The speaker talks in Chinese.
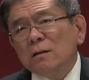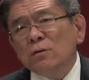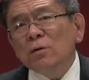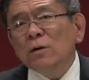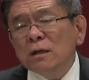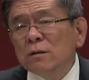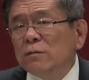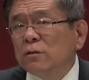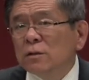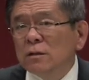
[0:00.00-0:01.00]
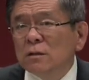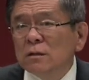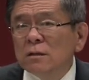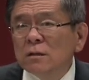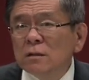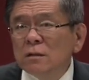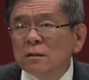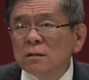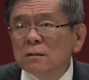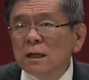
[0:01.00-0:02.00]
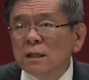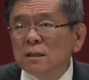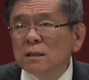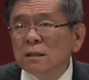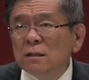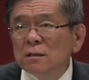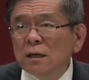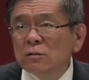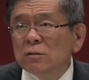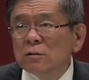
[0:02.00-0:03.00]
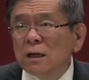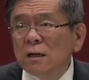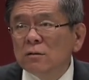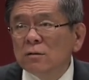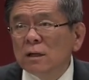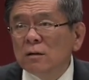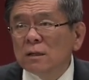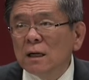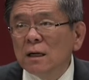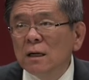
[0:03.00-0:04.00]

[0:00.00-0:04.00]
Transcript: 永远跟父神在一起，享受他荣耀他。